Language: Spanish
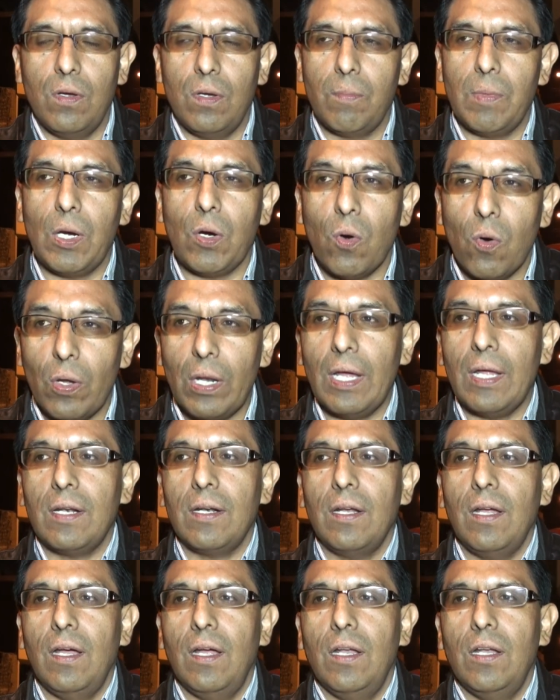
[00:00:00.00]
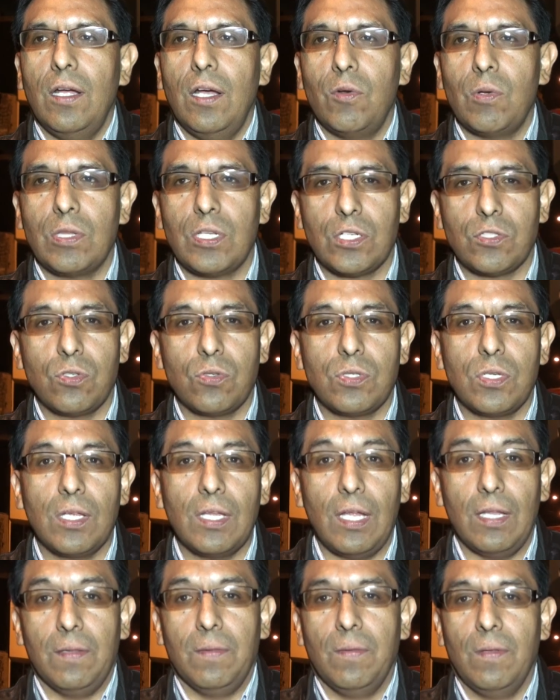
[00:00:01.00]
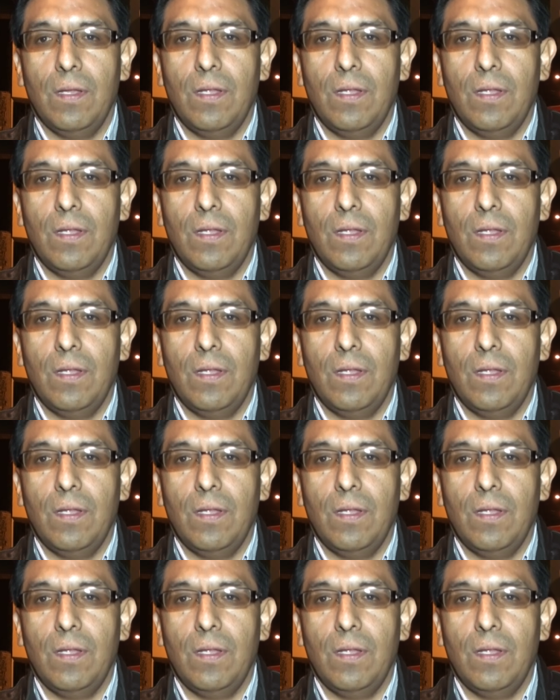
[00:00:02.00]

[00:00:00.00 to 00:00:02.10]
mejorar a nuestra sociedad